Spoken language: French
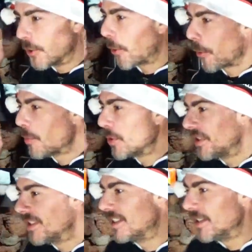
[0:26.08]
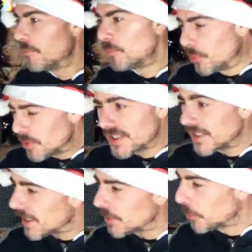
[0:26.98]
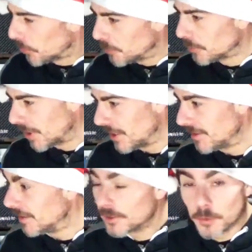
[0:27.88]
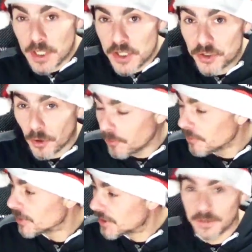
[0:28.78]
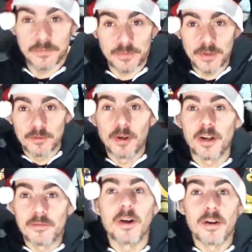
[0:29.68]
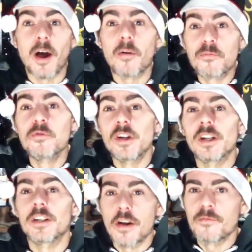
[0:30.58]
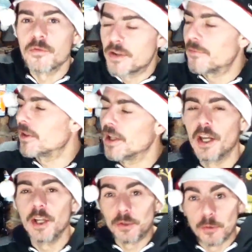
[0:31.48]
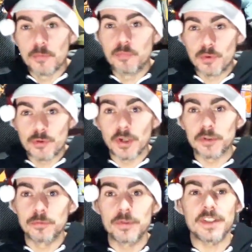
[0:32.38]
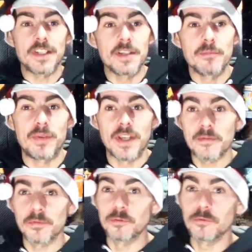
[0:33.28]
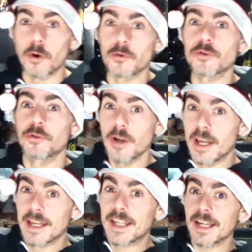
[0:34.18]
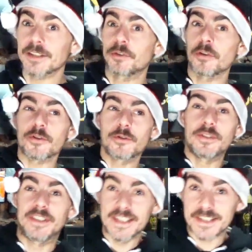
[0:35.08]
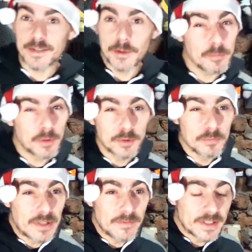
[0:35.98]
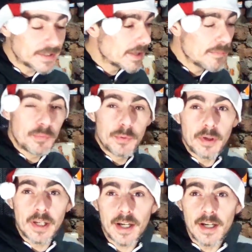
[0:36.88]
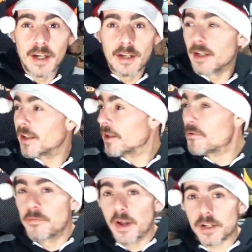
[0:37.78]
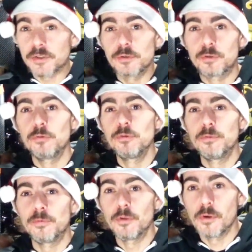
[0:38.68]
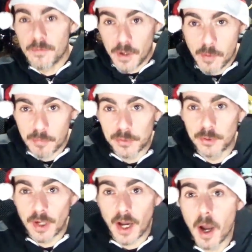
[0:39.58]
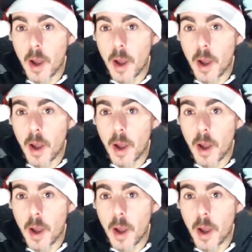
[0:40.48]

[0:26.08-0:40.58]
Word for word: robotisé, pour cette intro de qualité que les gens kiffent. Voilà, avouez hein, les gars, vous kiffez. Donc bonjour à tous et bienvenue en ce 14 décembre 2021 pour la découverte du nouveau level up de la